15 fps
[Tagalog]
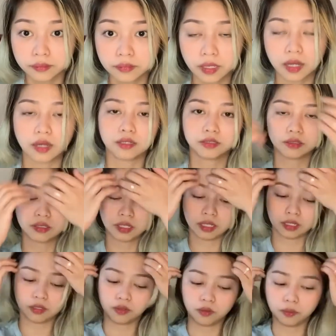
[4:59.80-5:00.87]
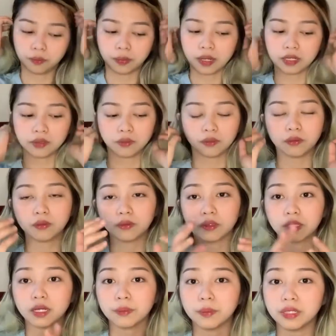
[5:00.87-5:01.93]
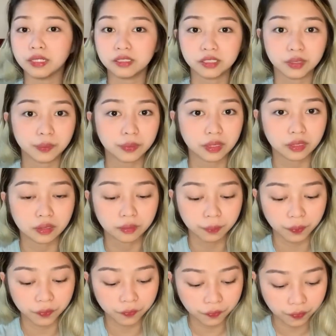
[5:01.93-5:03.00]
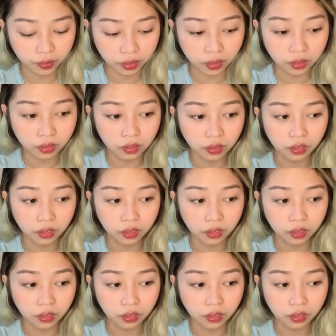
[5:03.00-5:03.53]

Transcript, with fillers: ash gray, kung paano kabilis siya mag-fade